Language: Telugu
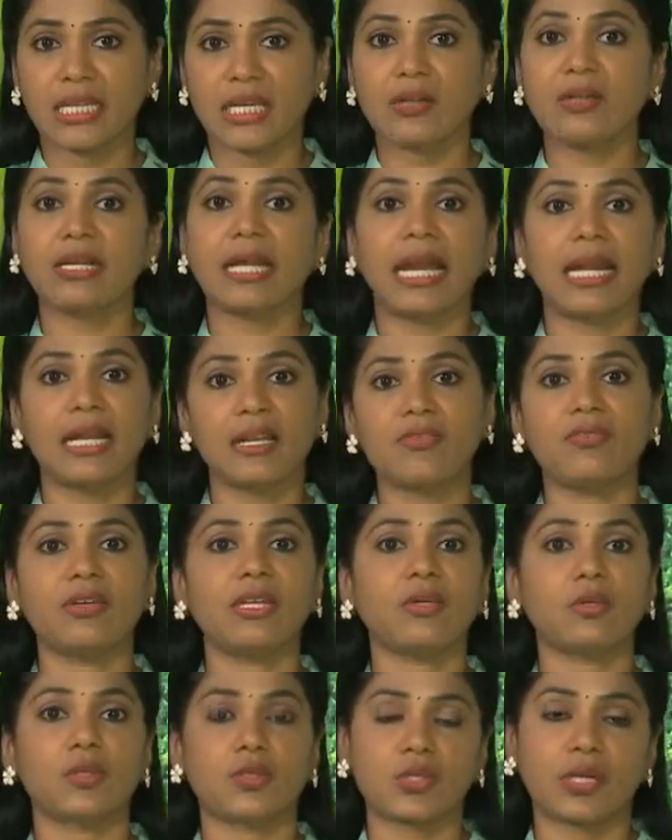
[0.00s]
నాకు డాండ్రఫ్
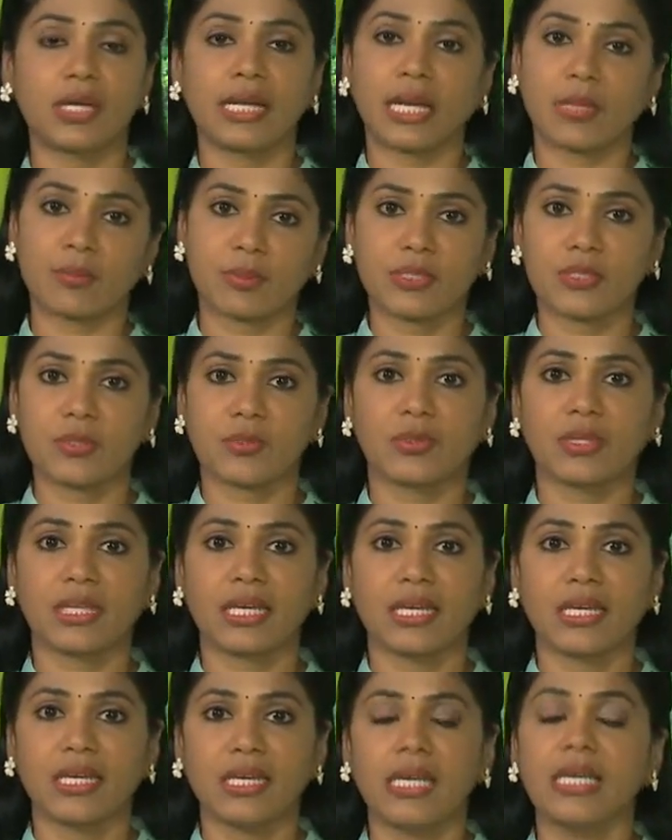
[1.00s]
వల్ల వస్తున్నట్టు
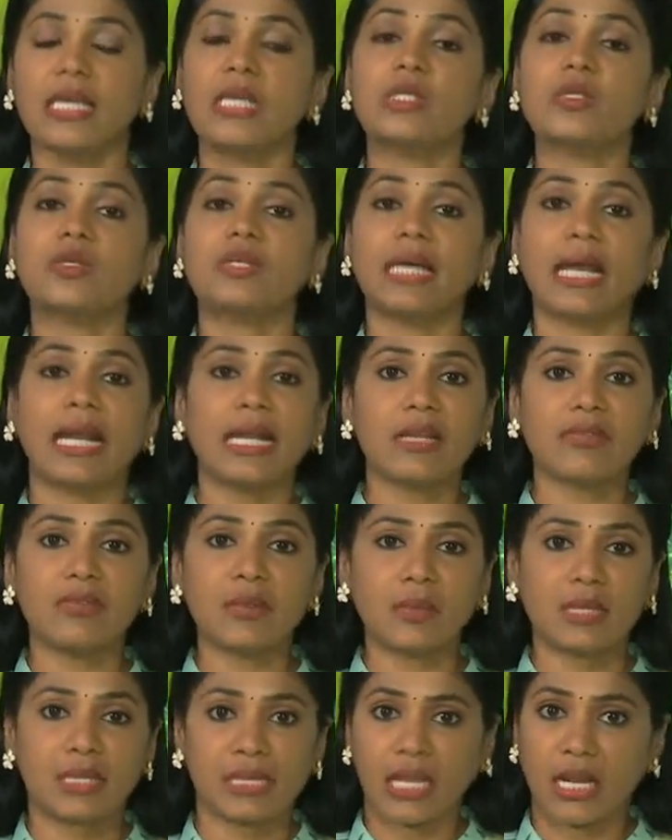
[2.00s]
అనిపిస్తుంది సో డాండ్రఫ్
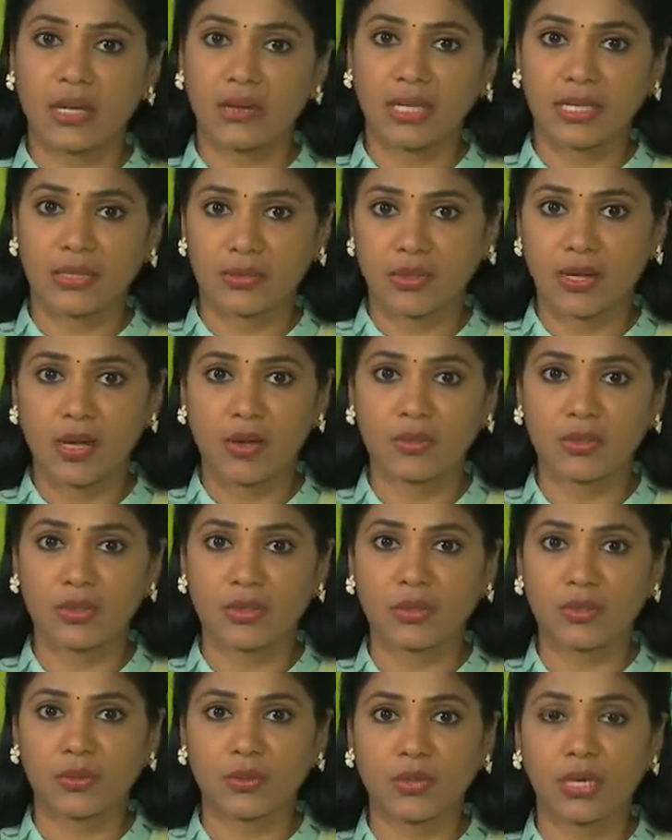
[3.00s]
ఎప్పుడైతే తలలో ఎక్కువగా
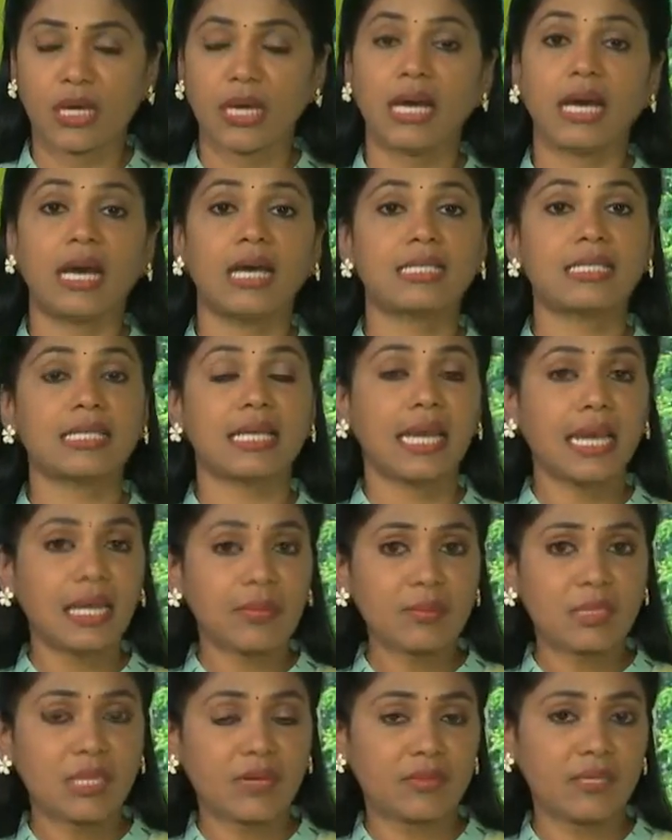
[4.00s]
ఉంటుందో ఆ
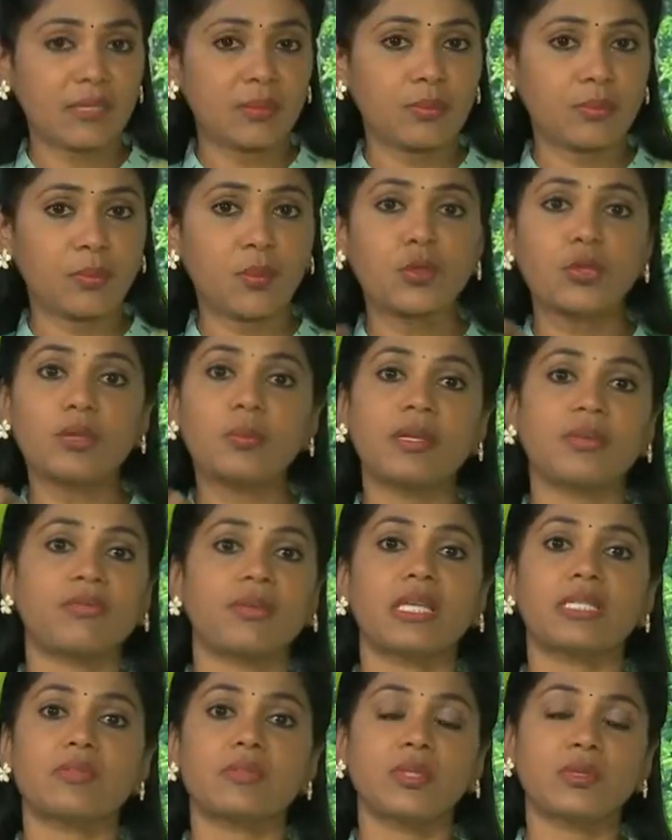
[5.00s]
స్కాల్ప్ అవి పొట్టు మన
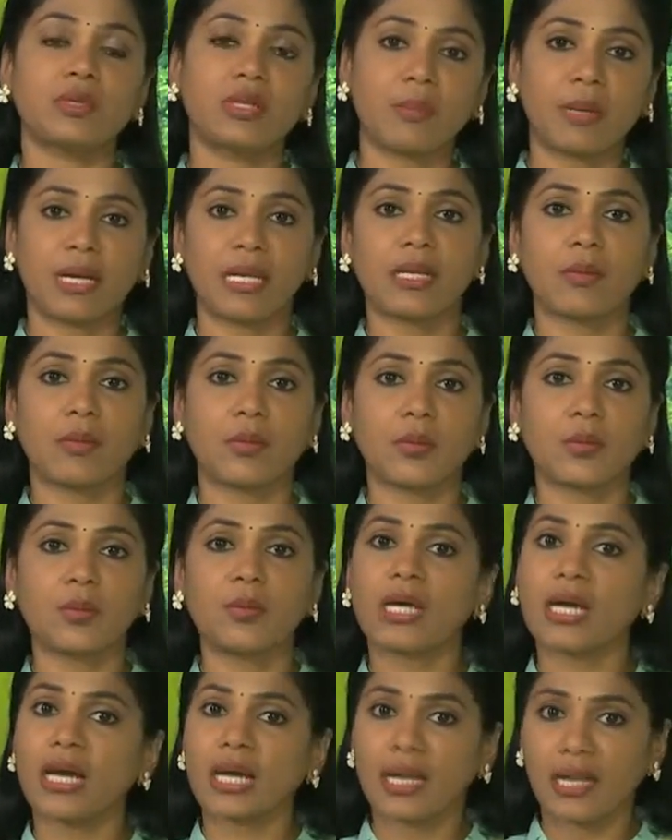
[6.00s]
ఫేస్ మీద కూడా పడినప్పుడు
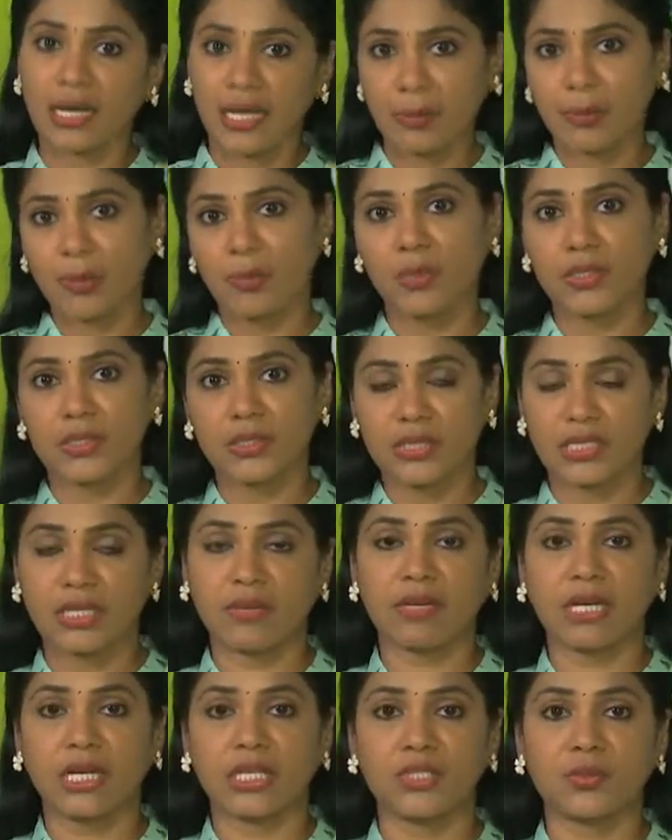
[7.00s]
కూడా అలాంటి పింపుల్స్ వచ్చే
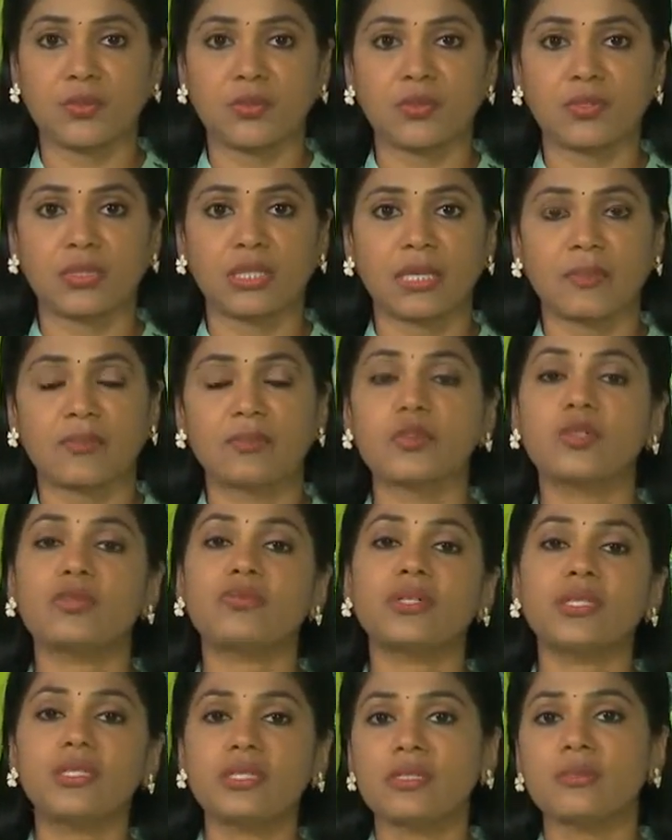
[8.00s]
అవకాశం ఉంటుంది సో
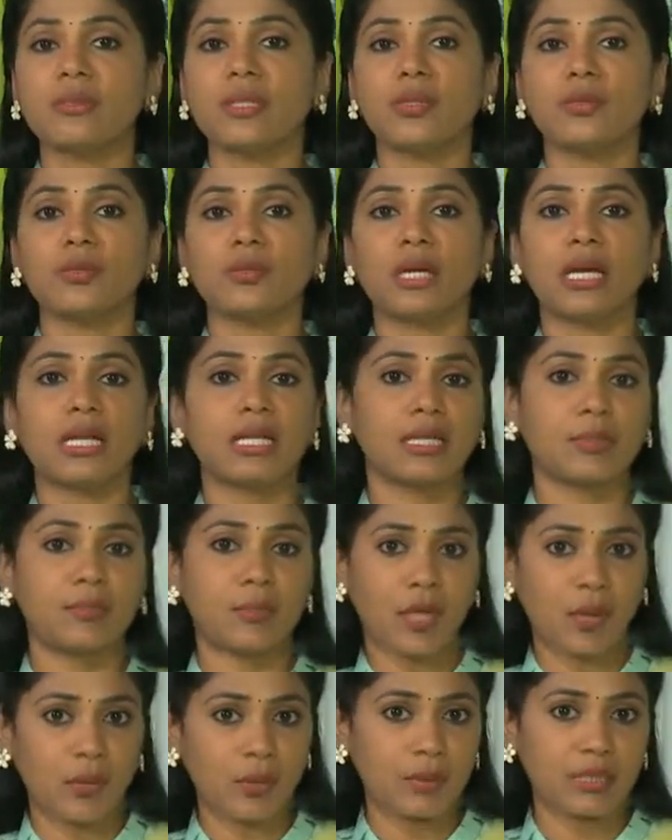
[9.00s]
ఫస్ట్ మీరు అలా
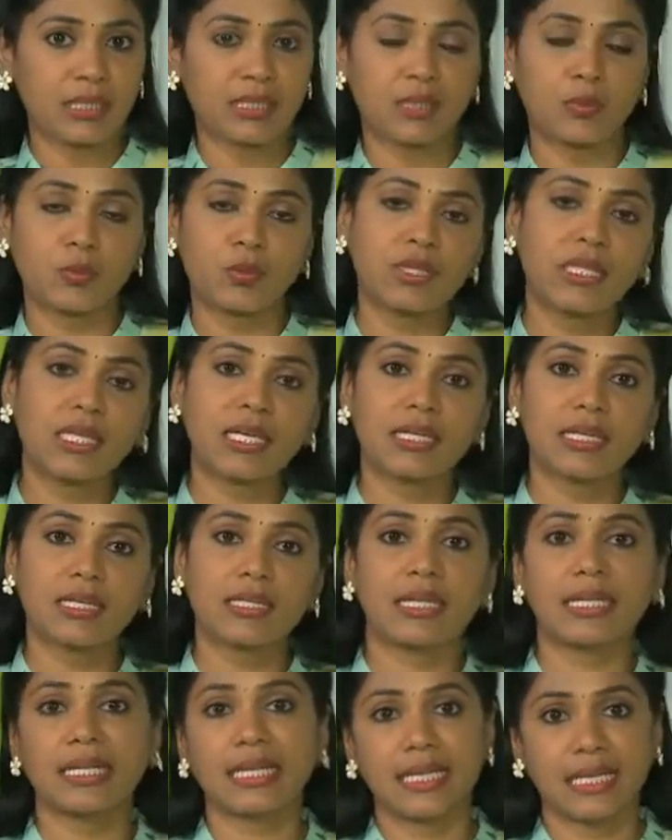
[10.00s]
ప్రాబ్లమ్ ఏదైనా ఉంది అంటే
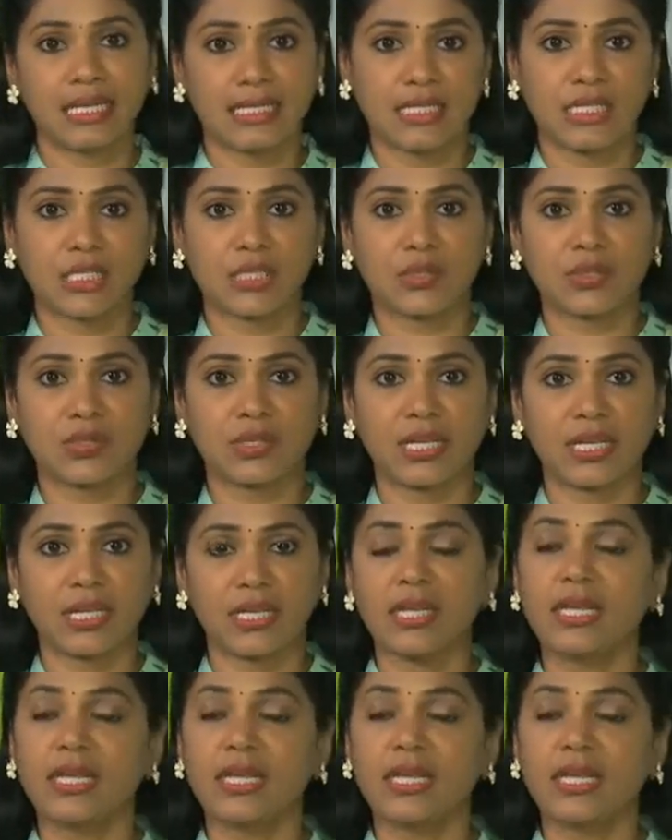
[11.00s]
దాన్ని క్లియర్ చేసుకోండి